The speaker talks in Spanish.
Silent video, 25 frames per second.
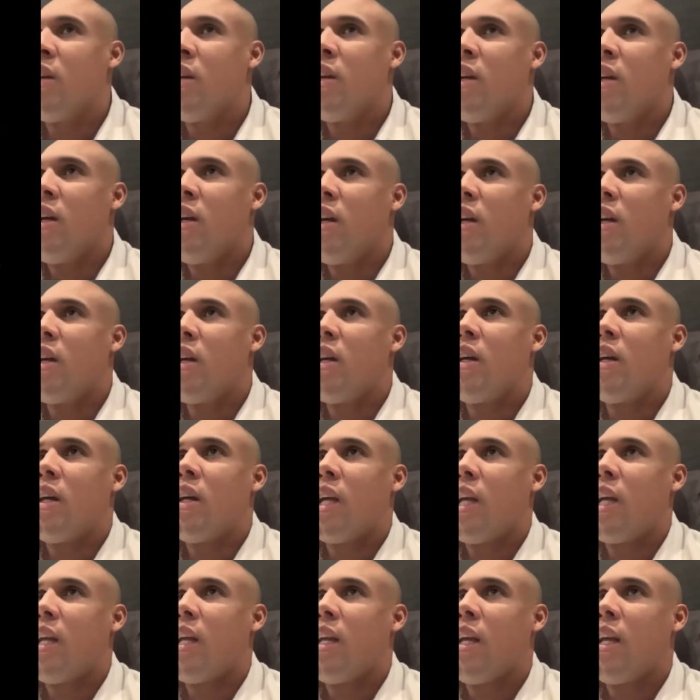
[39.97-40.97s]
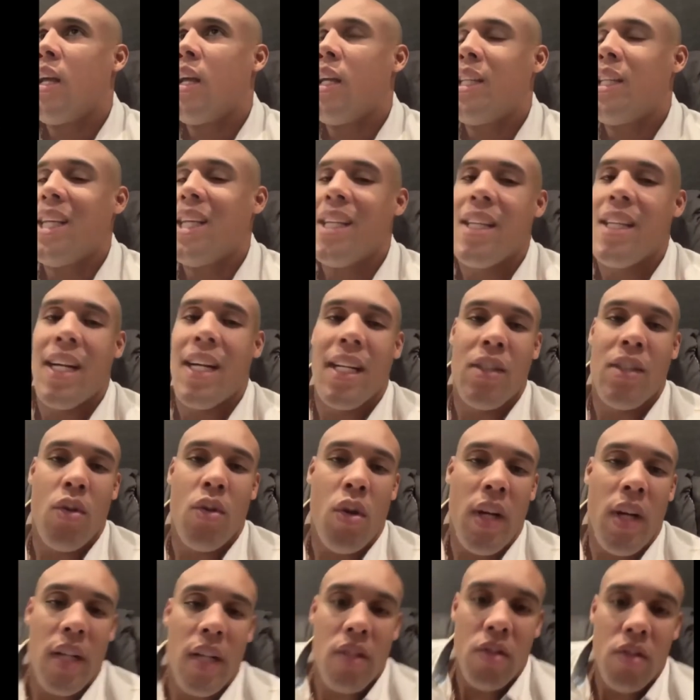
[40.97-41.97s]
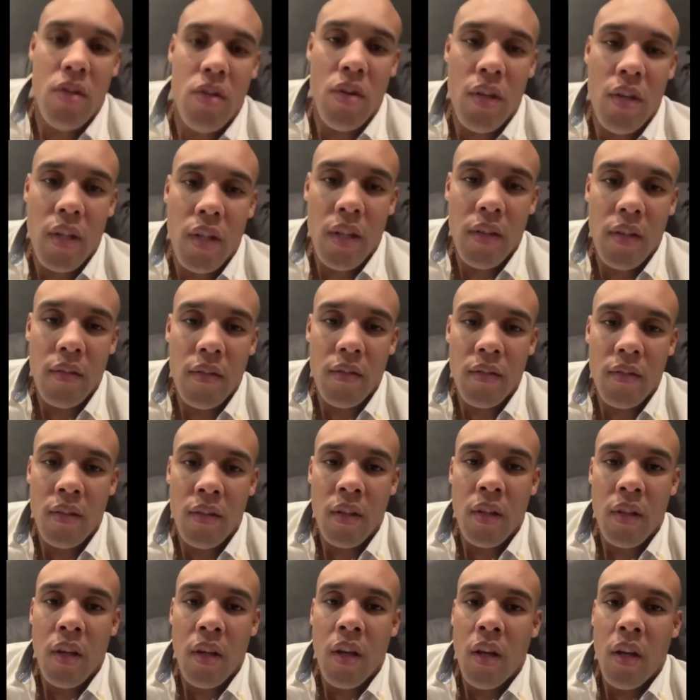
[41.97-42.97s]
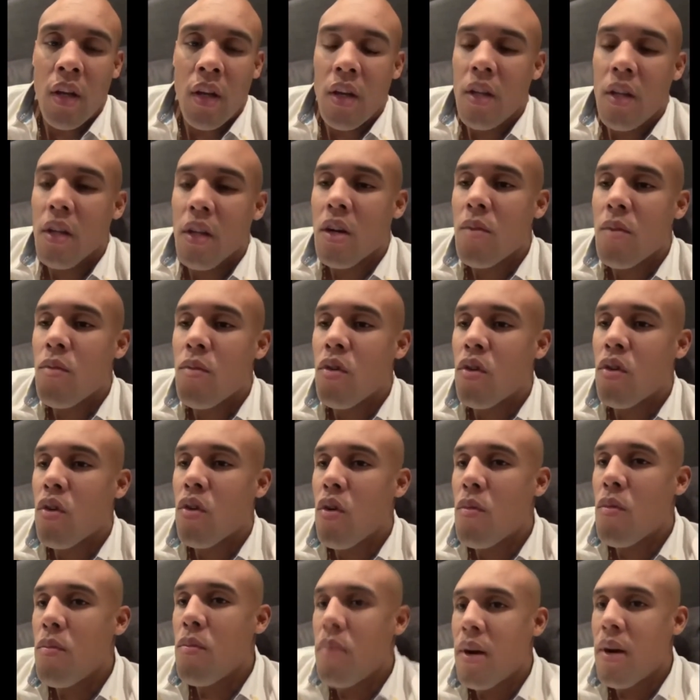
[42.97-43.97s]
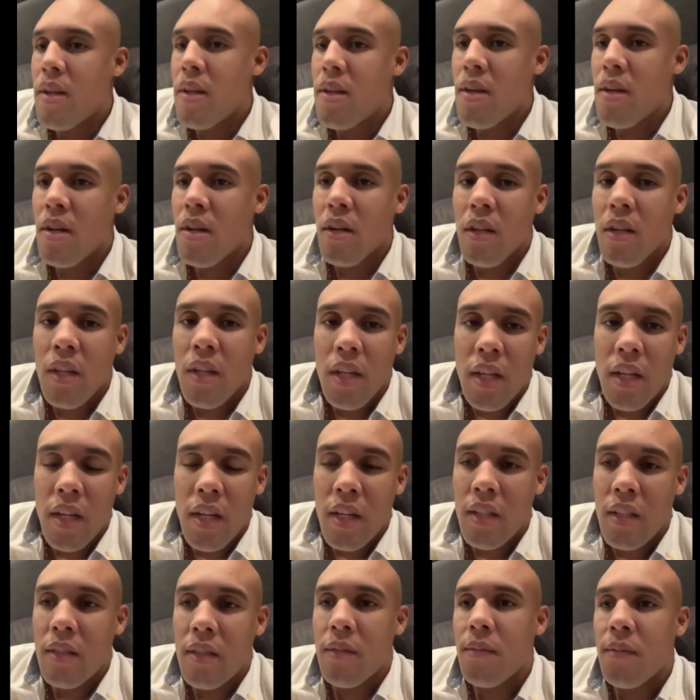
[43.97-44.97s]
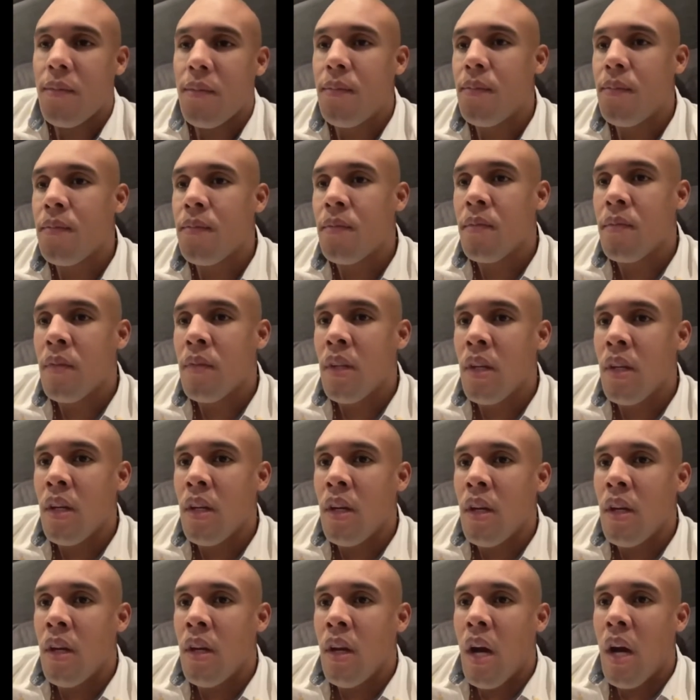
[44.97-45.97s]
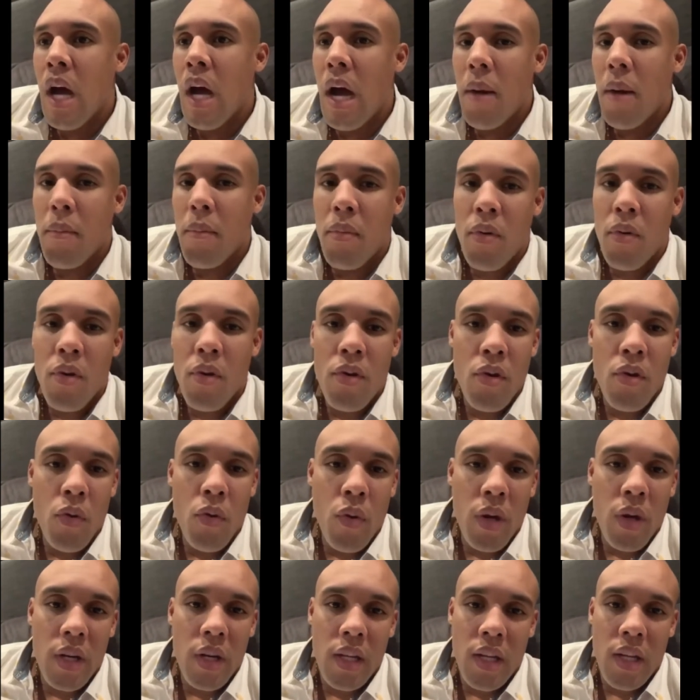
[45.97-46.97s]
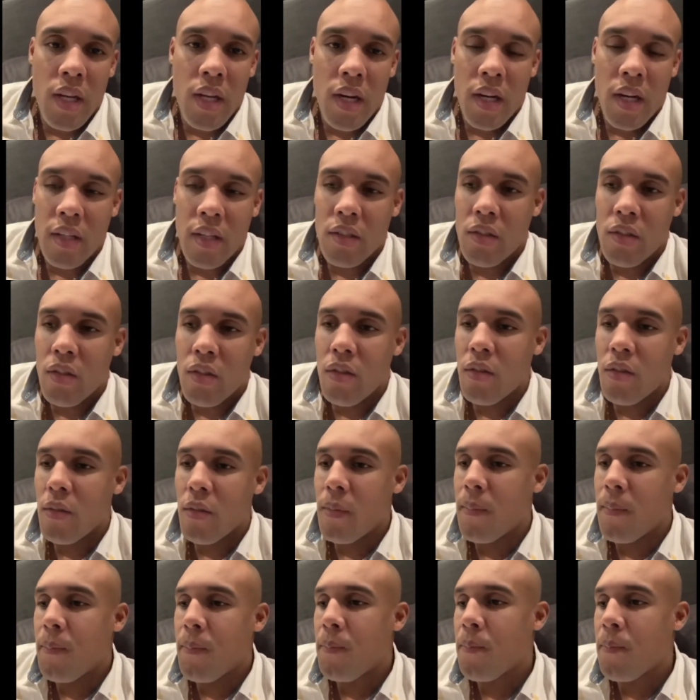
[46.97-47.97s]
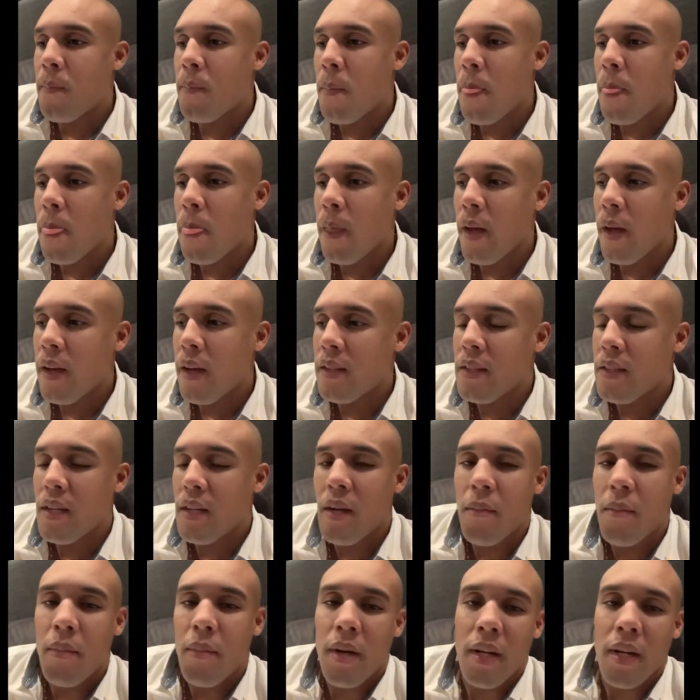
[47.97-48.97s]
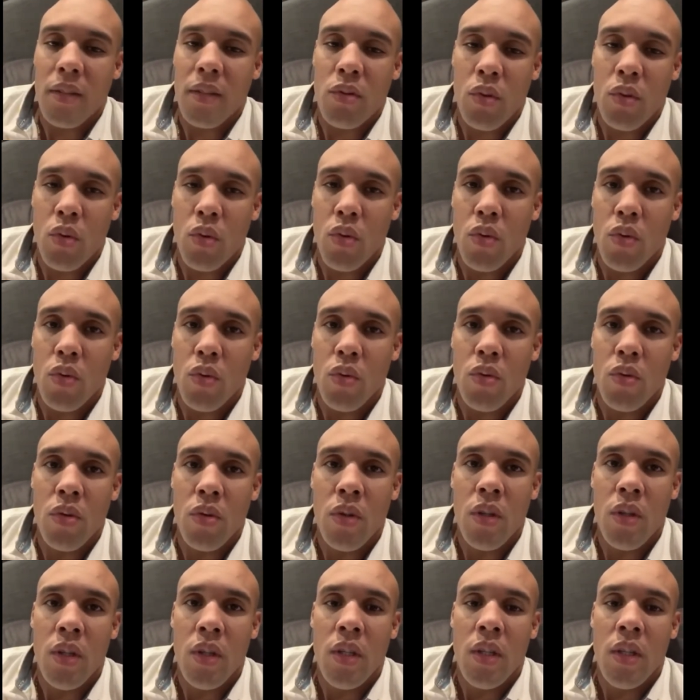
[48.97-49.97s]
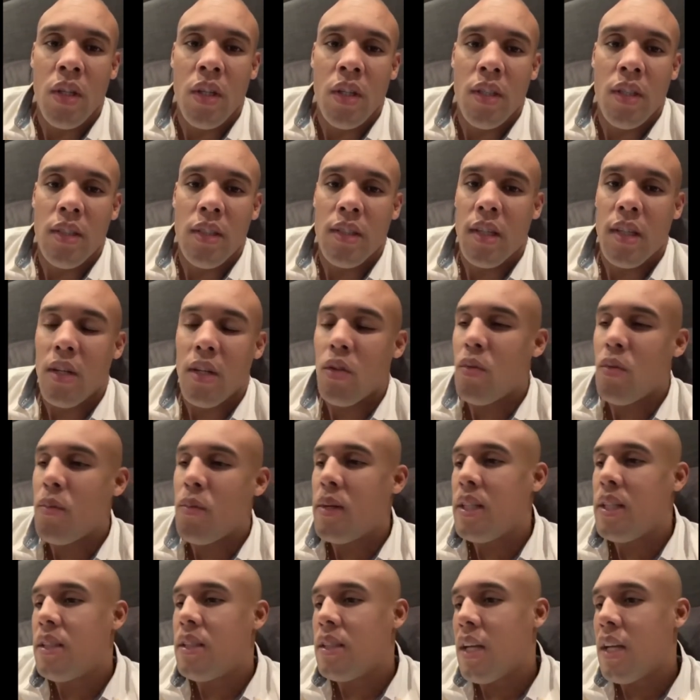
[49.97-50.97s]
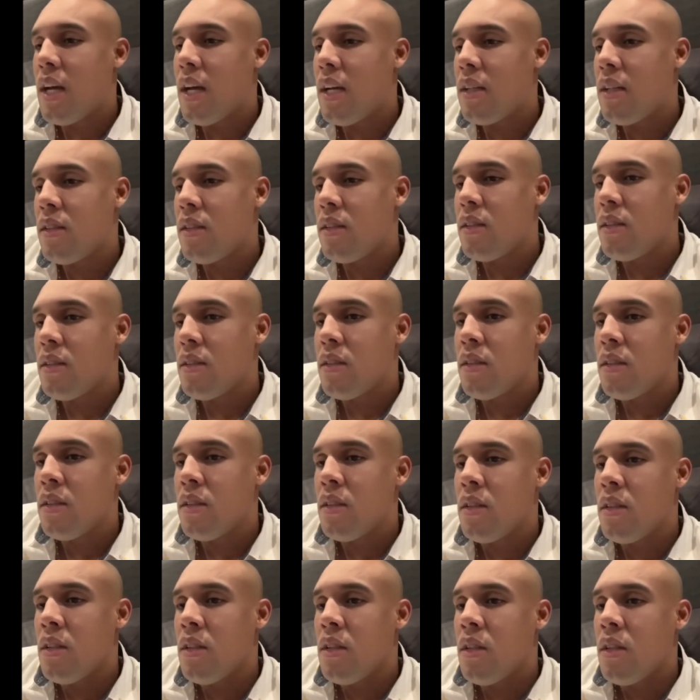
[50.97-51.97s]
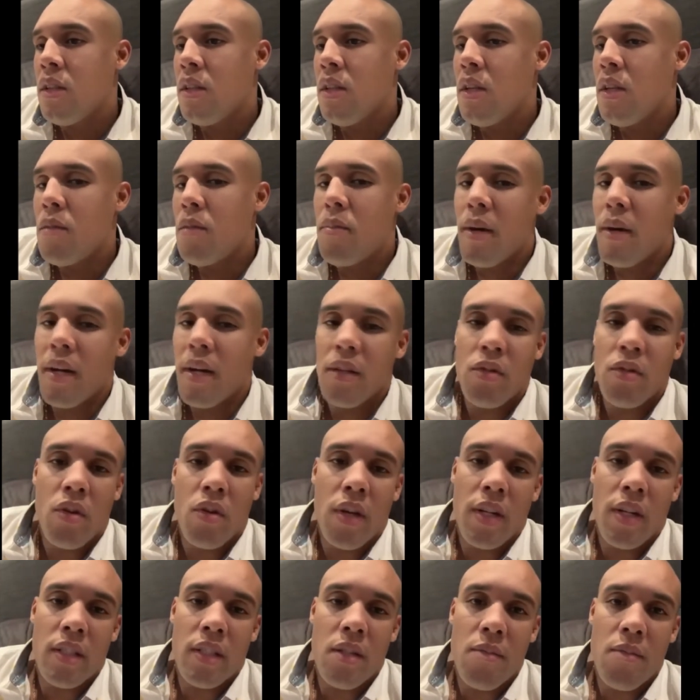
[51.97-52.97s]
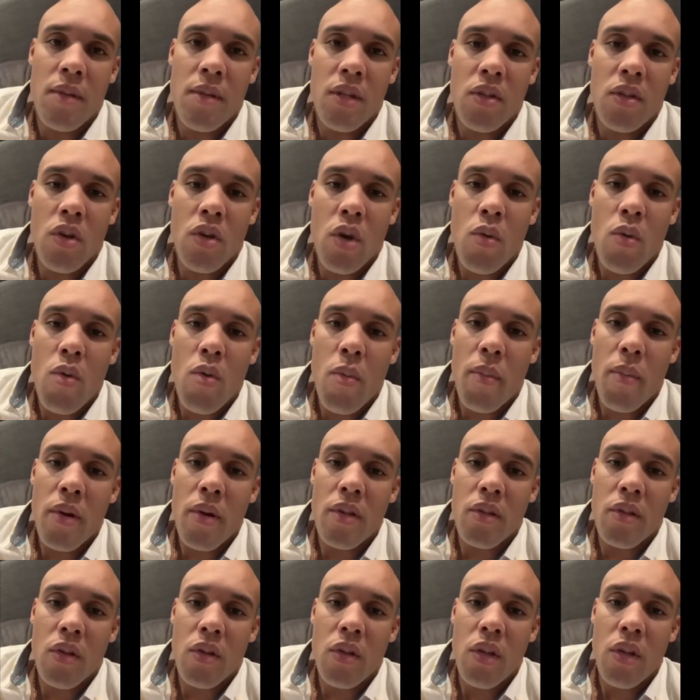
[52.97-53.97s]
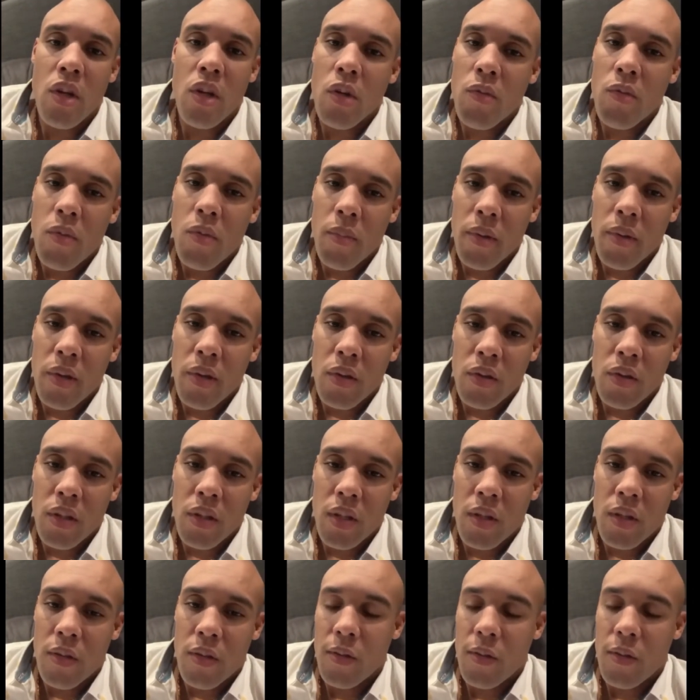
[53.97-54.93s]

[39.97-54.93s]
Eh, tendrá sus razones y como compañero de él apoyo cualquier razón que sea para su salud mental y para su crecimiento como persona y como pelotero.